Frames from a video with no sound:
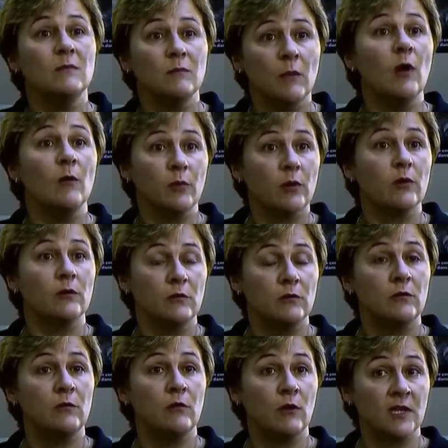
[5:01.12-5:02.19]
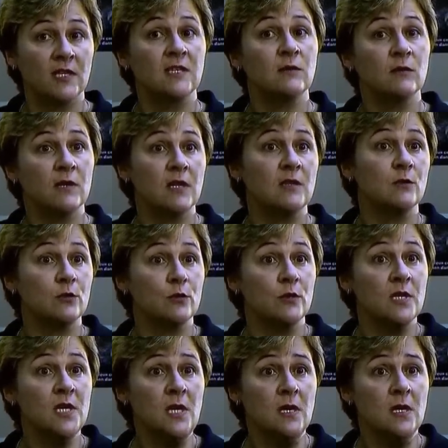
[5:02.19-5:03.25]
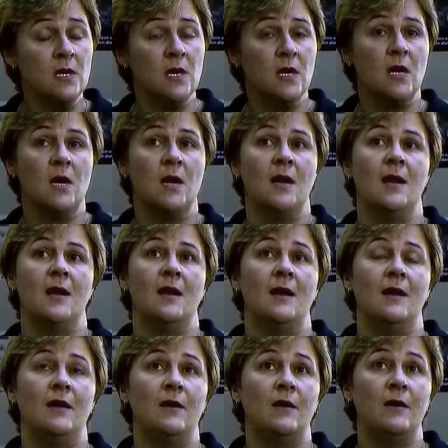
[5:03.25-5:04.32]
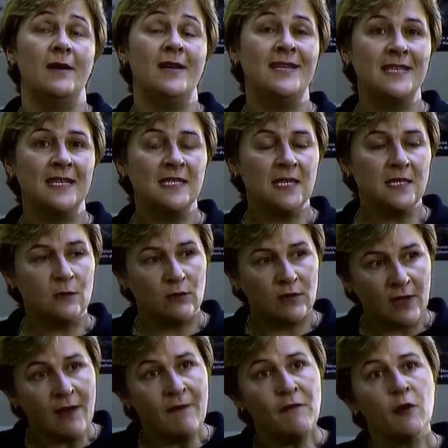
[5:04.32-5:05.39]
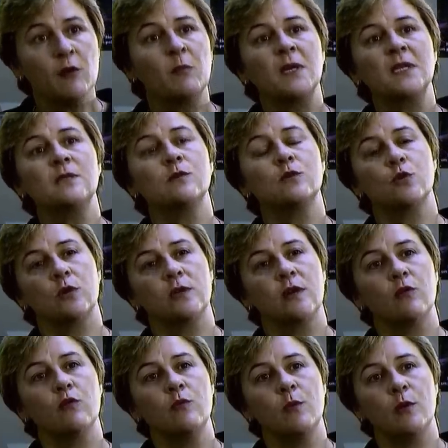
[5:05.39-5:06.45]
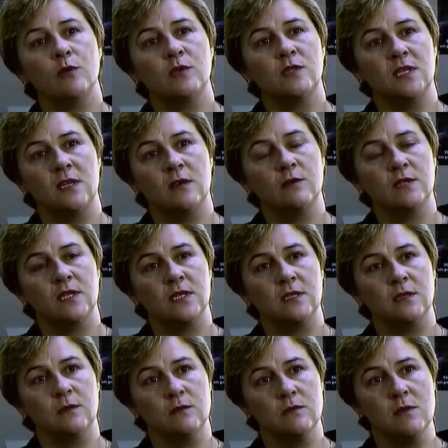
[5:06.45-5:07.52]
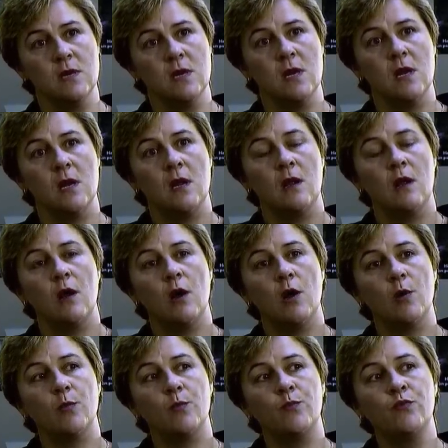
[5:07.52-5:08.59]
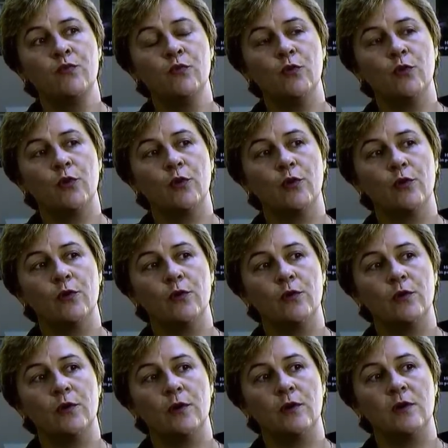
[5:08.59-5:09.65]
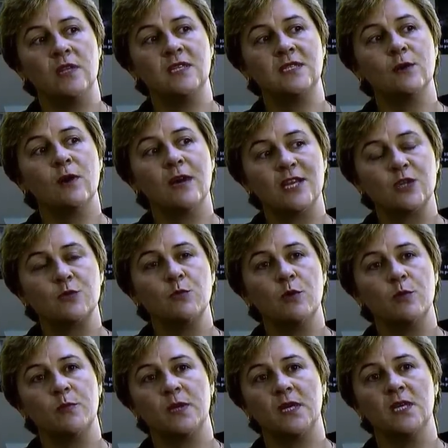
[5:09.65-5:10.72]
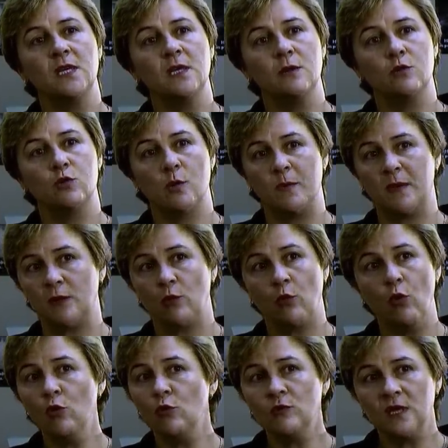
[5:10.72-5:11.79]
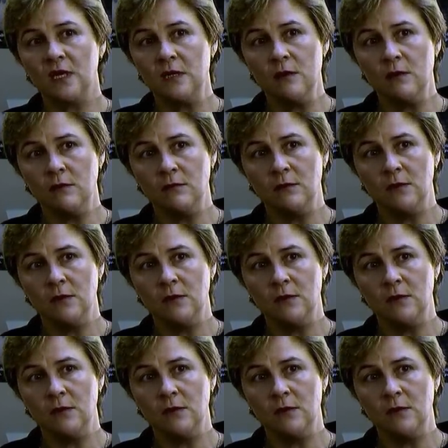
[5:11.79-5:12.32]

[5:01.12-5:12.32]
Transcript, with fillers: membre de l'Organisation des Nations Unies. Euh, ils exercent de très fortes pressions sur le déroulement de ces négociations euh, pour que les engagements pris ne soient pas trop contraignants.